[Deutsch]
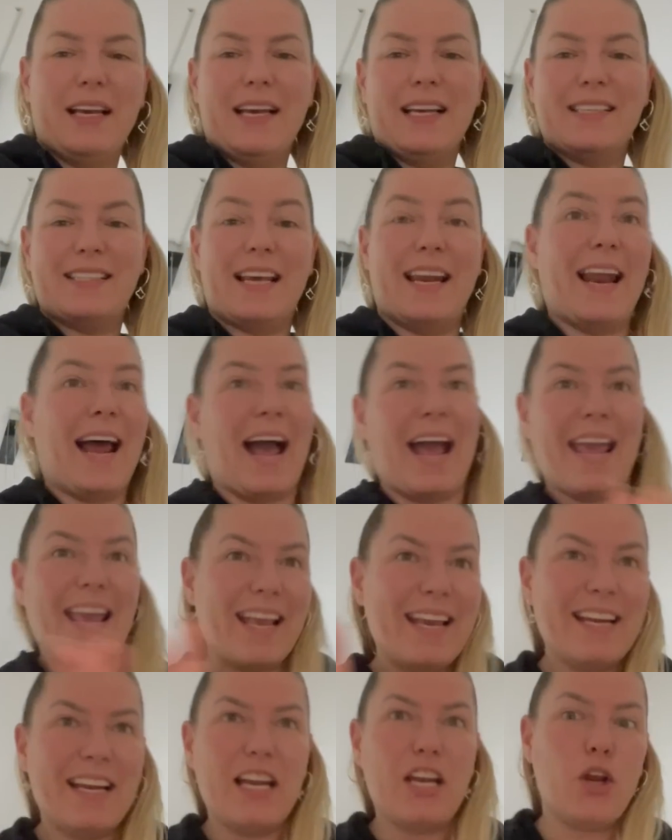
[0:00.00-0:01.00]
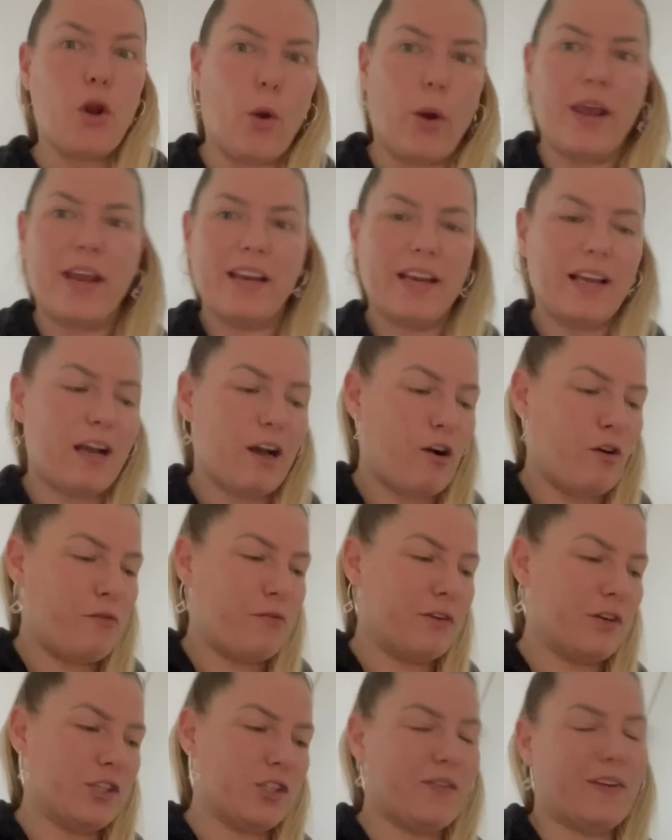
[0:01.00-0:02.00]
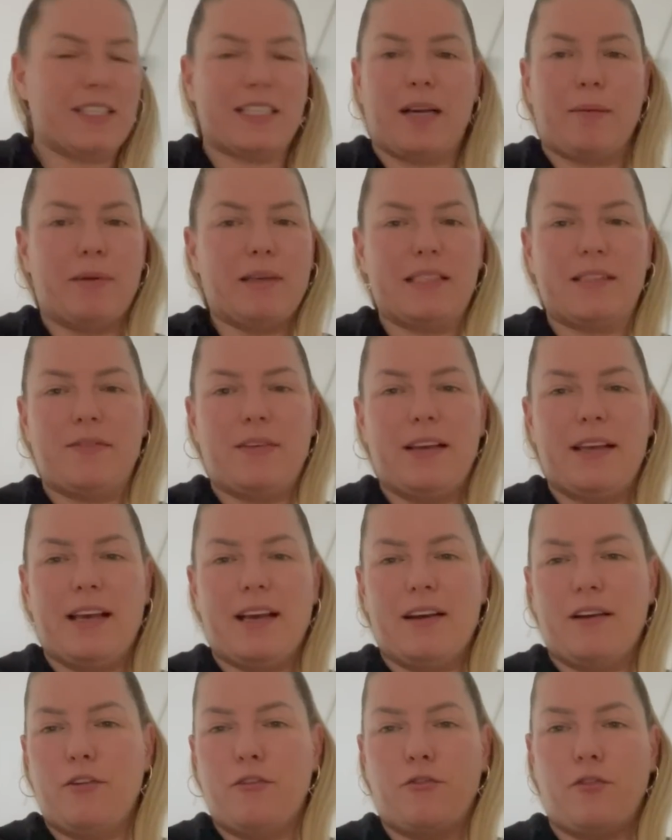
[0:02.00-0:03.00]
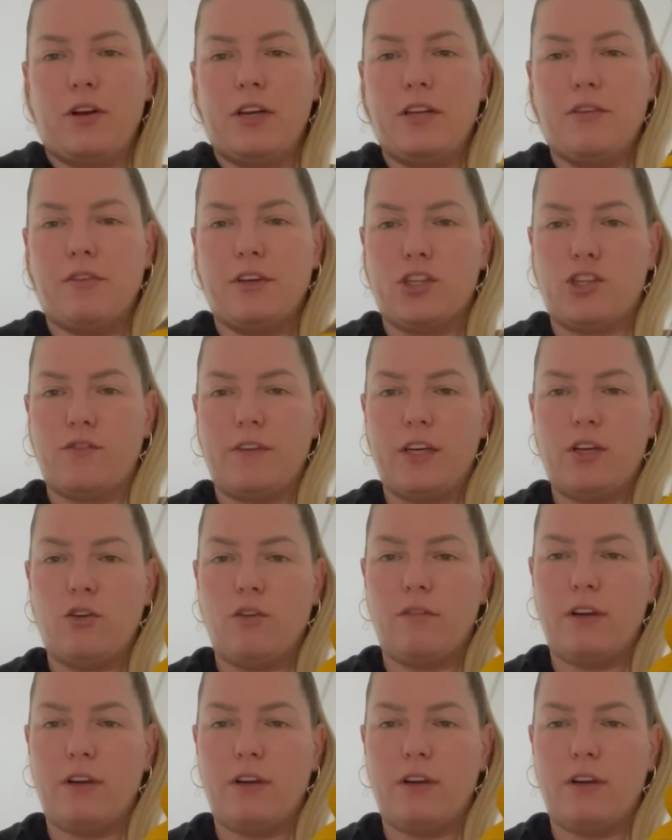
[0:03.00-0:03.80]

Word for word: seinen eigenen neuen kaufen oder sowas, aber das wäre ja voll die Verschwendung,